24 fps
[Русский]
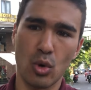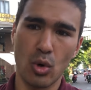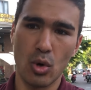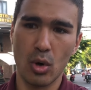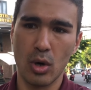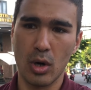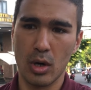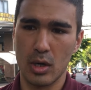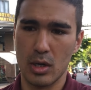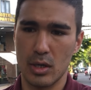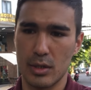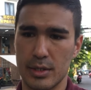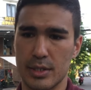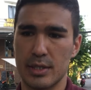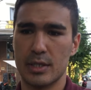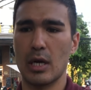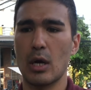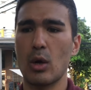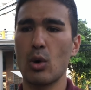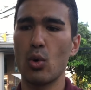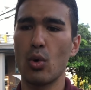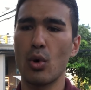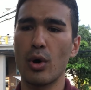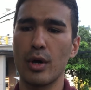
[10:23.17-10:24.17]
то, с
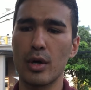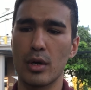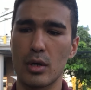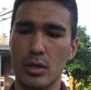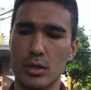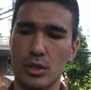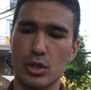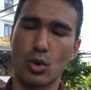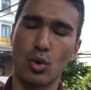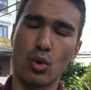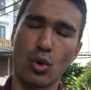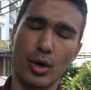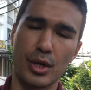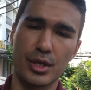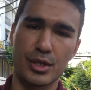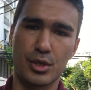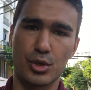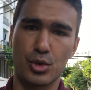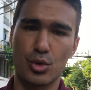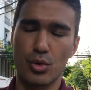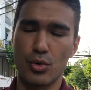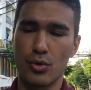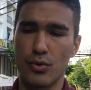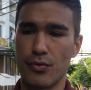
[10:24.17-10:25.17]
какой
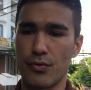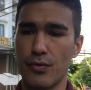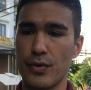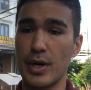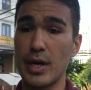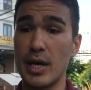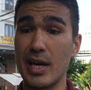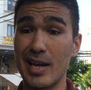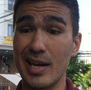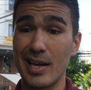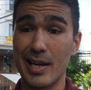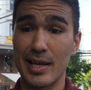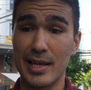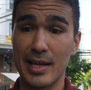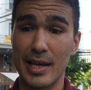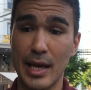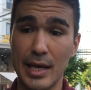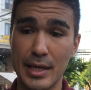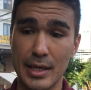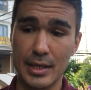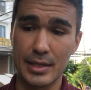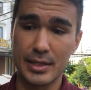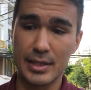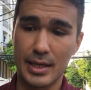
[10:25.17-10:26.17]
скоростью вы
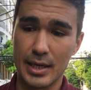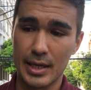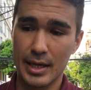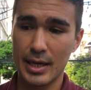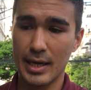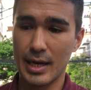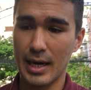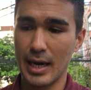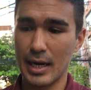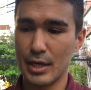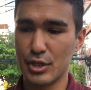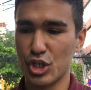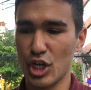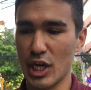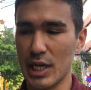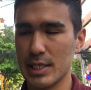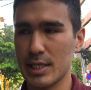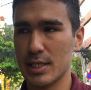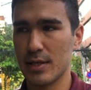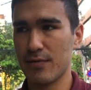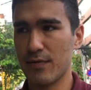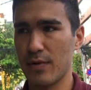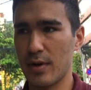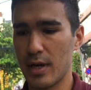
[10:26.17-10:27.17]
едете и как
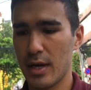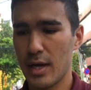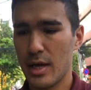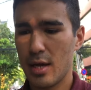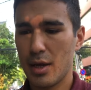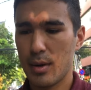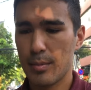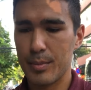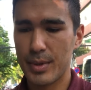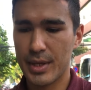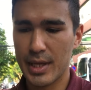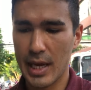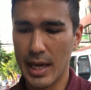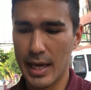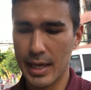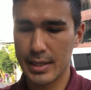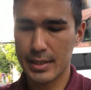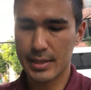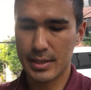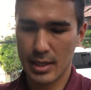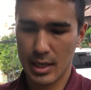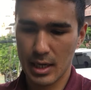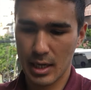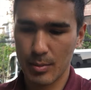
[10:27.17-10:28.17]
часто вы
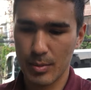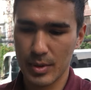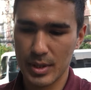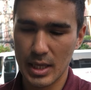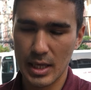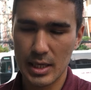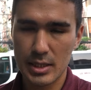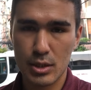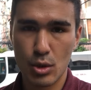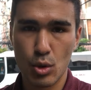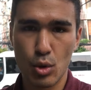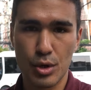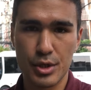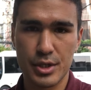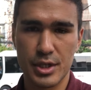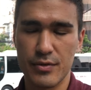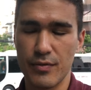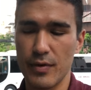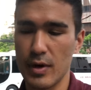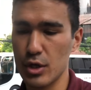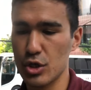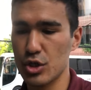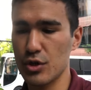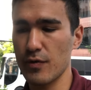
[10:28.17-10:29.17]
меняете как бы, да, скорость
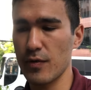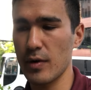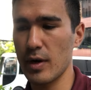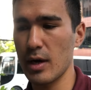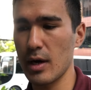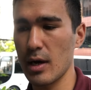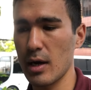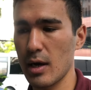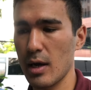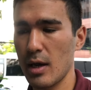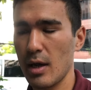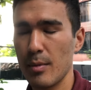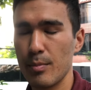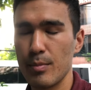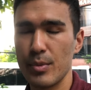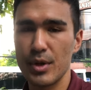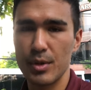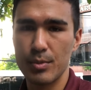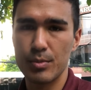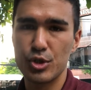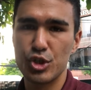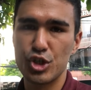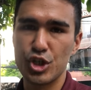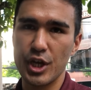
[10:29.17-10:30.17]
вашего
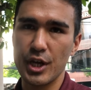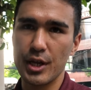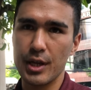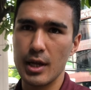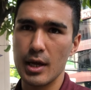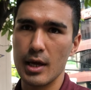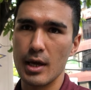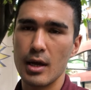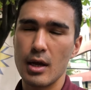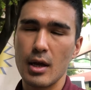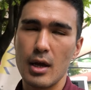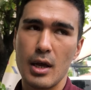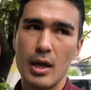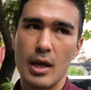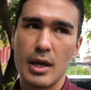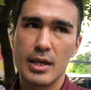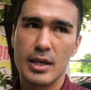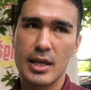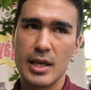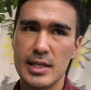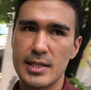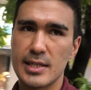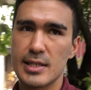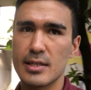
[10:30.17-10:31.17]
перемещения.
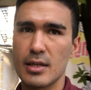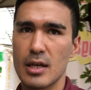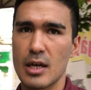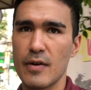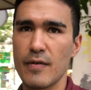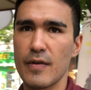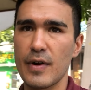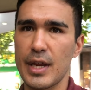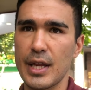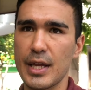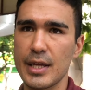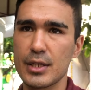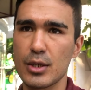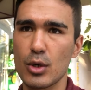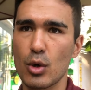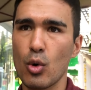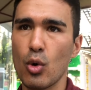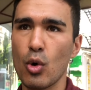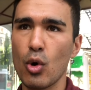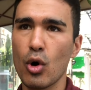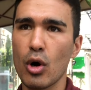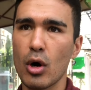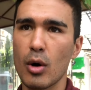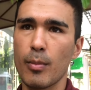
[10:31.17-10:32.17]
Если говорить
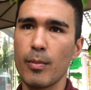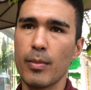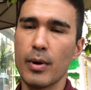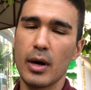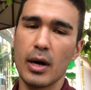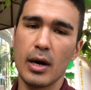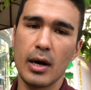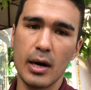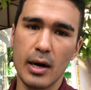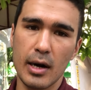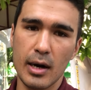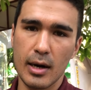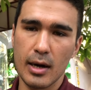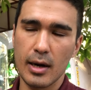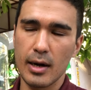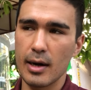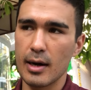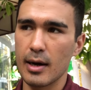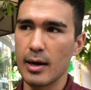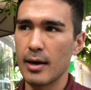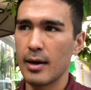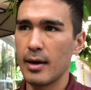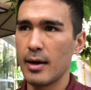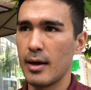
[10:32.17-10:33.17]
об
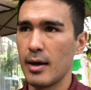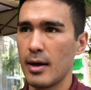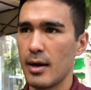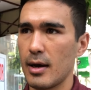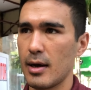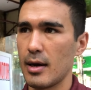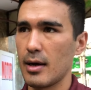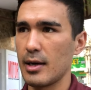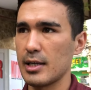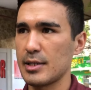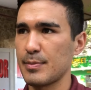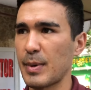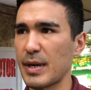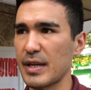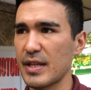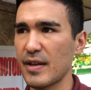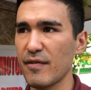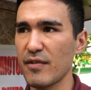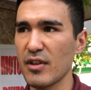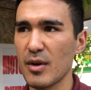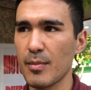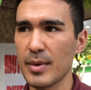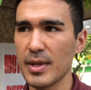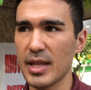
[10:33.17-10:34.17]
э, э,
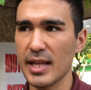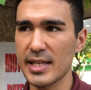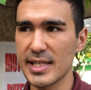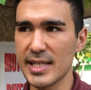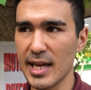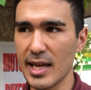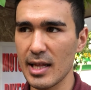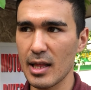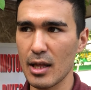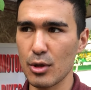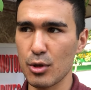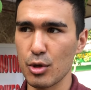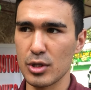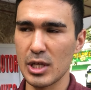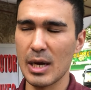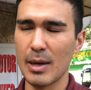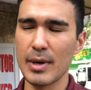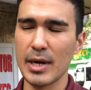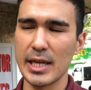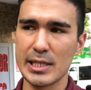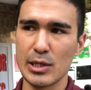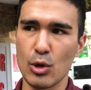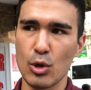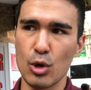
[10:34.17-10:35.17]
спортивных мотоциклах, то
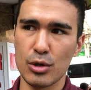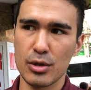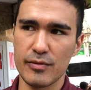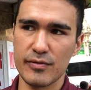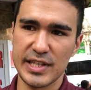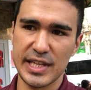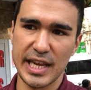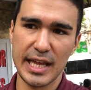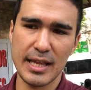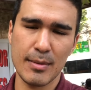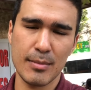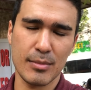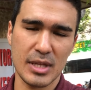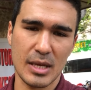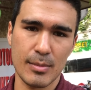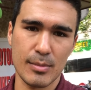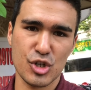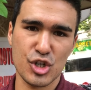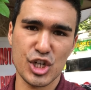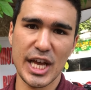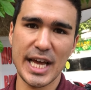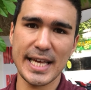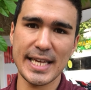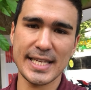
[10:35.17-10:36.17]
там расход в среднем там,
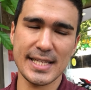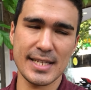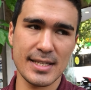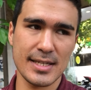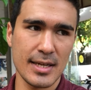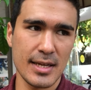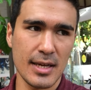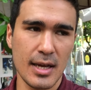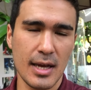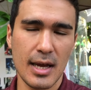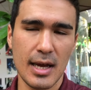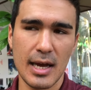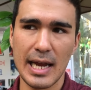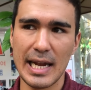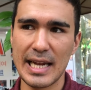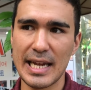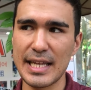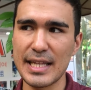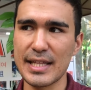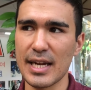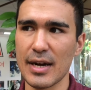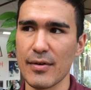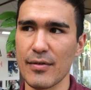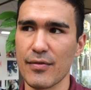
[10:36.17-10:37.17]
6
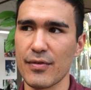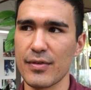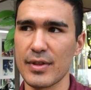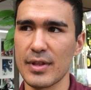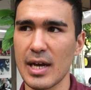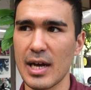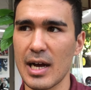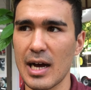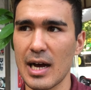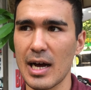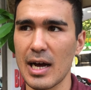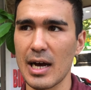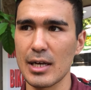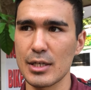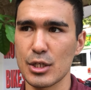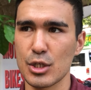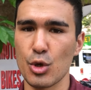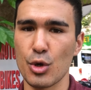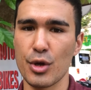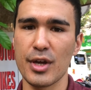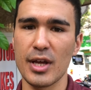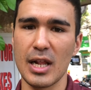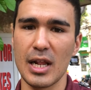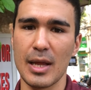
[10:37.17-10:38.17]
литров на
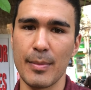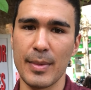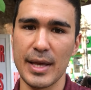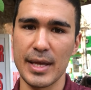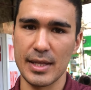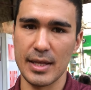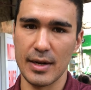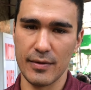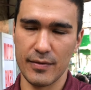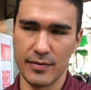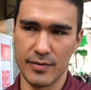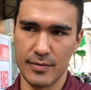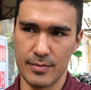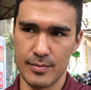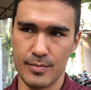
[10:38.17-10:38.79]
100 километров.